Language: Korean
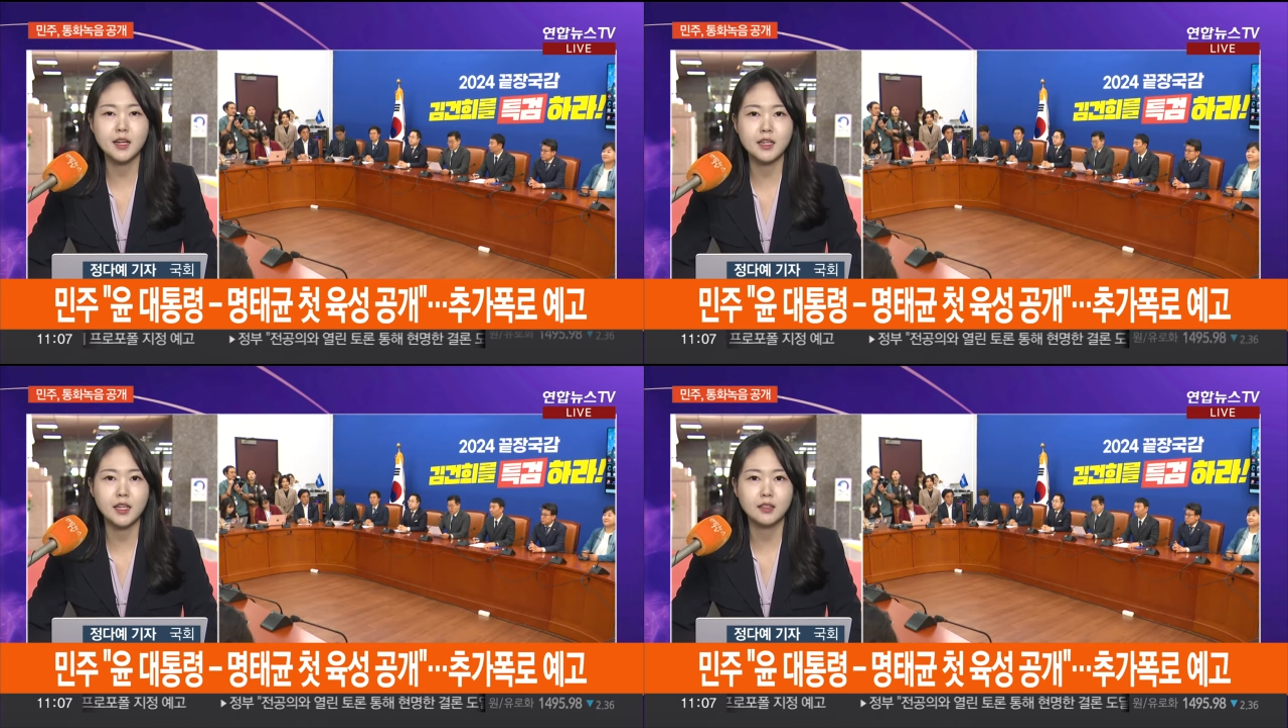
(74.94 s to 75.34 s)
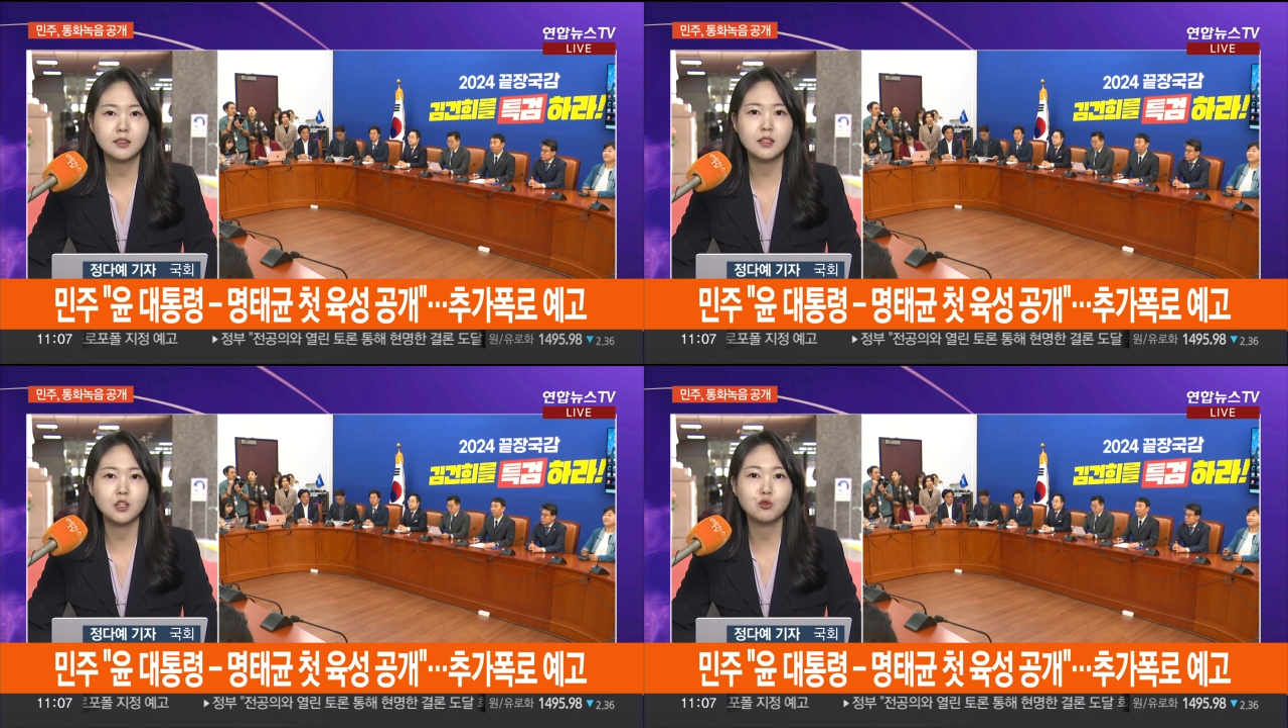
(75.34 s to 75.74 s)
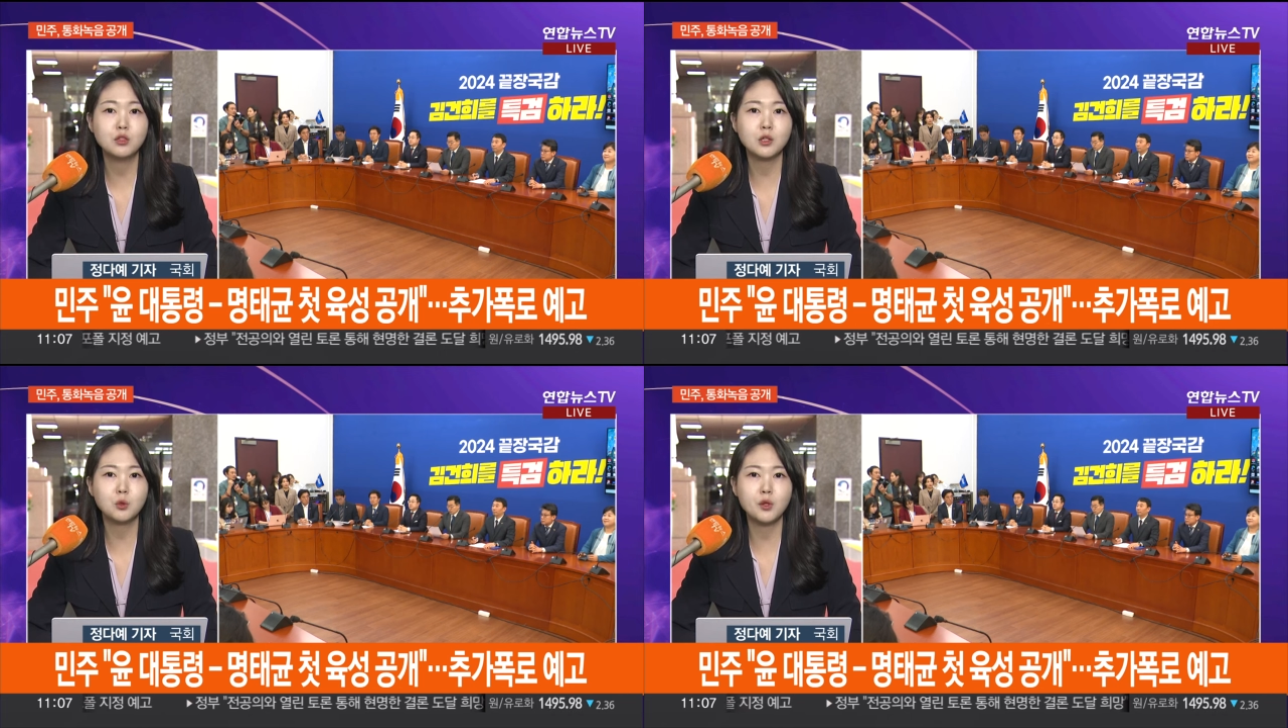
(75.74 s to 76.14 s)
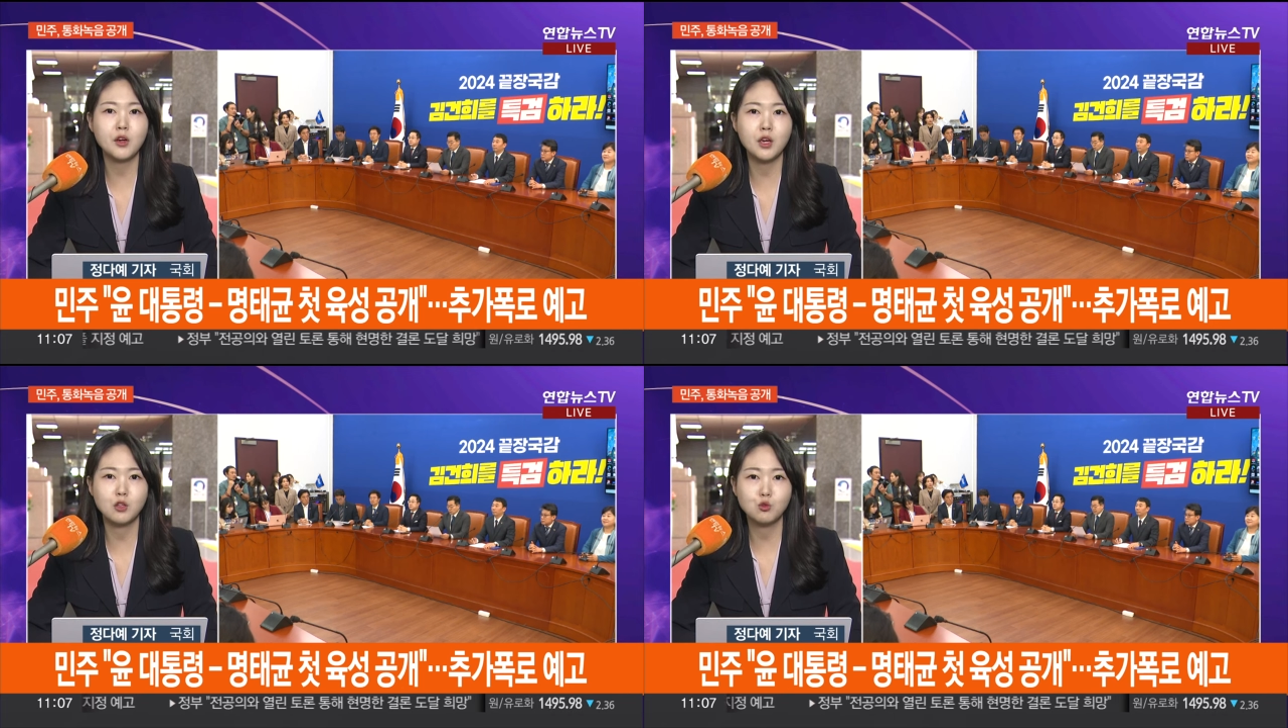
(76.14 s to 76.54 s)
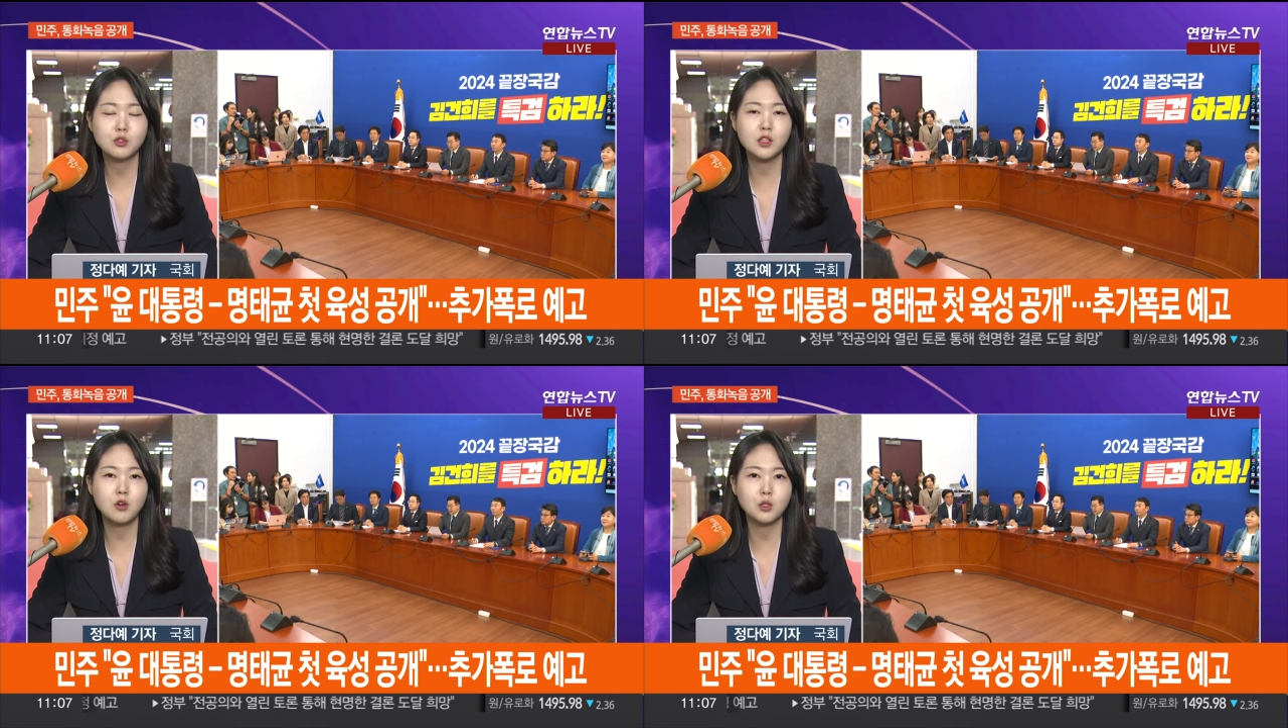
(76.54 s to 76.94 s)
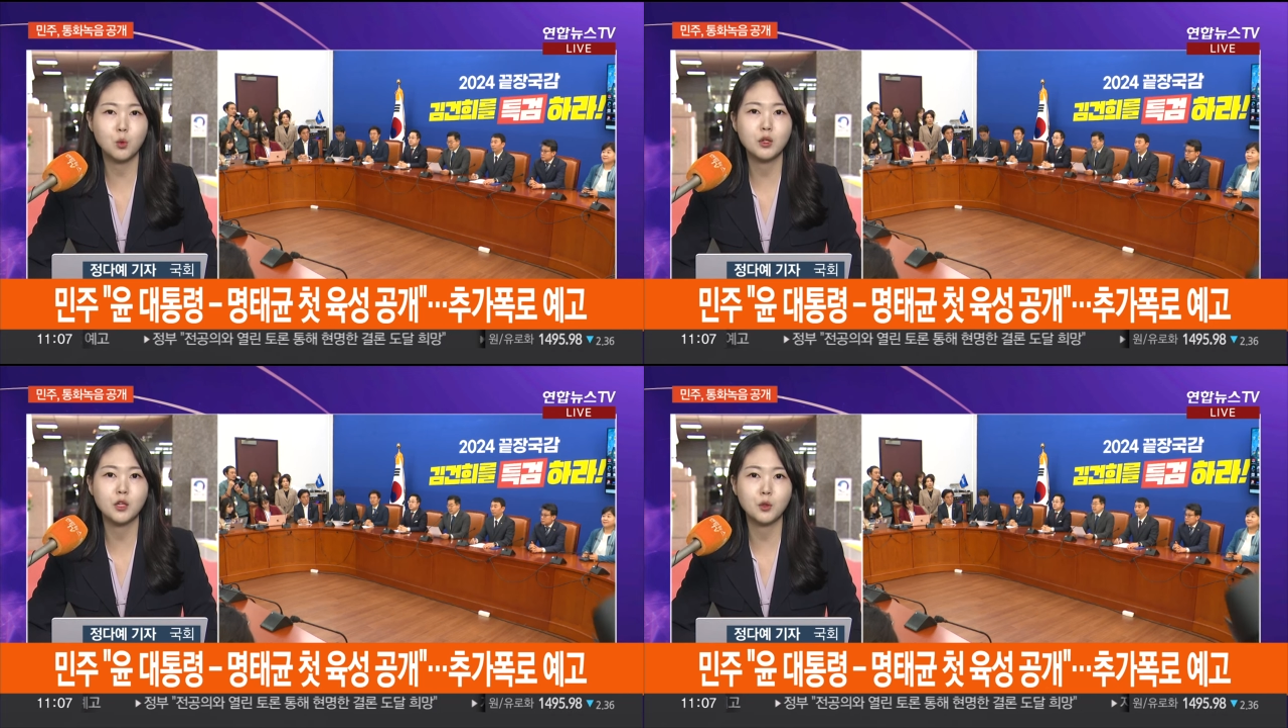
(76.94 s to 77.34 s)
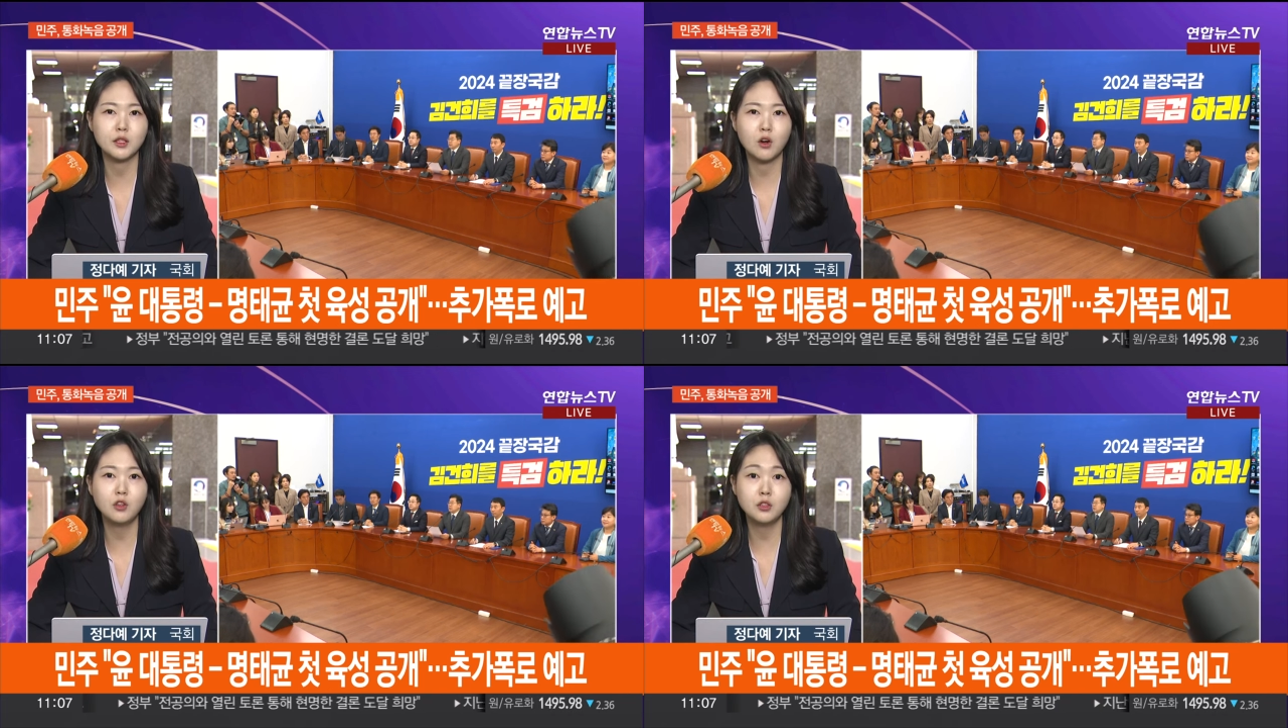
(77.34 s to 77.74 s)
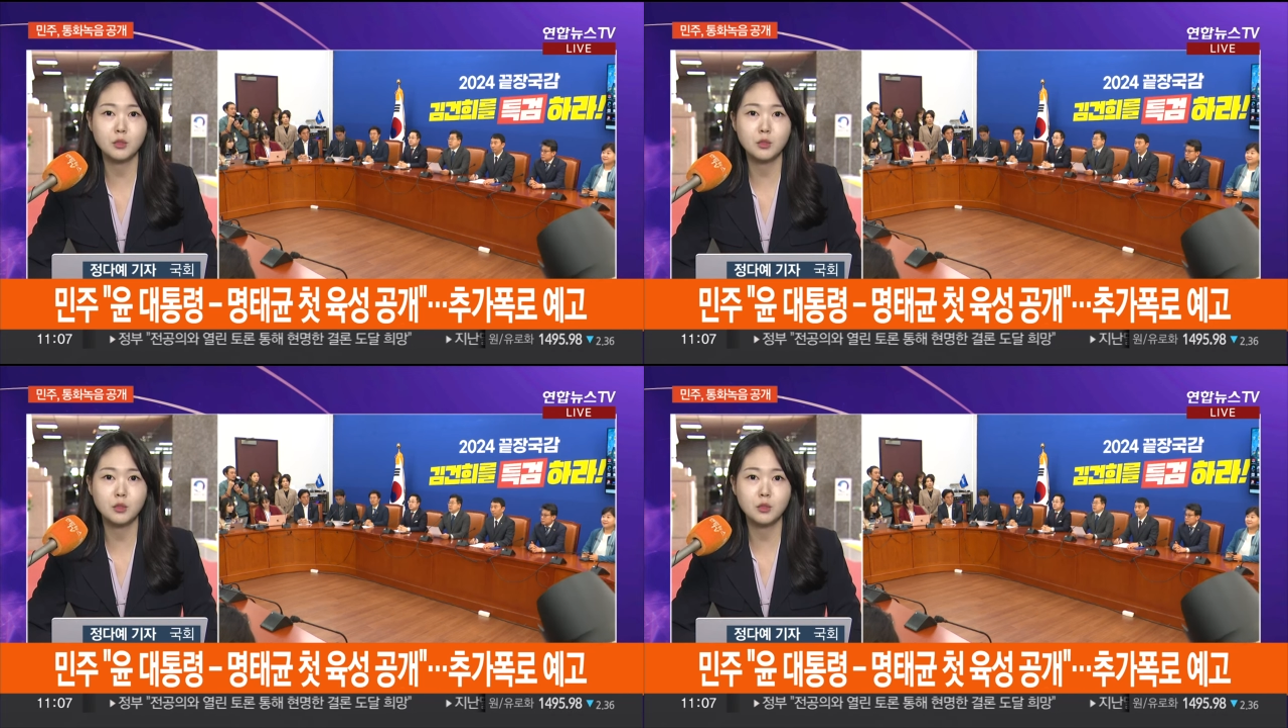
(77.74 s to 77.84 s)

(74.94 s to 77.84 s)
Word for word: 사이 특히 윤 대통령의 육성이 공개된 건